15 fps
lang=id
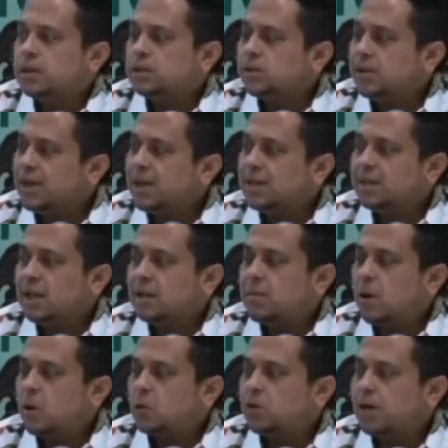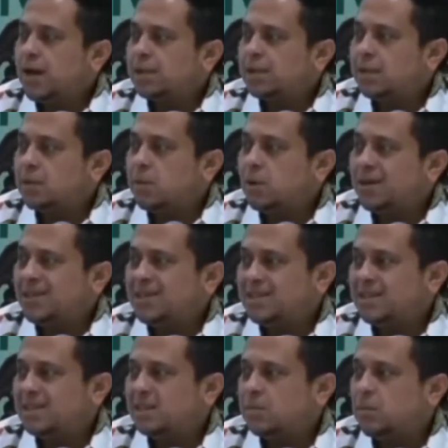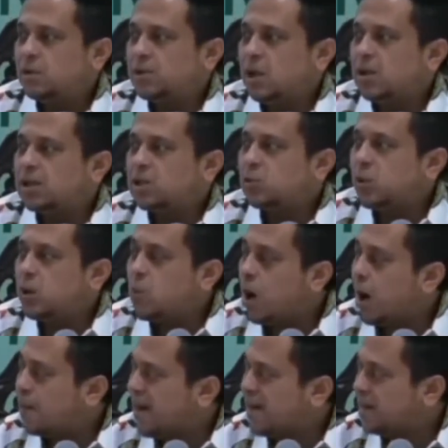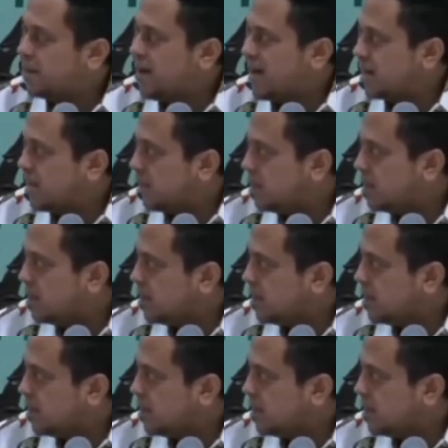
Saudara tidak bawa Quran, tidak bawa Injil, tidak bawa Taurat. Sebenarnya mau ngapain kemari?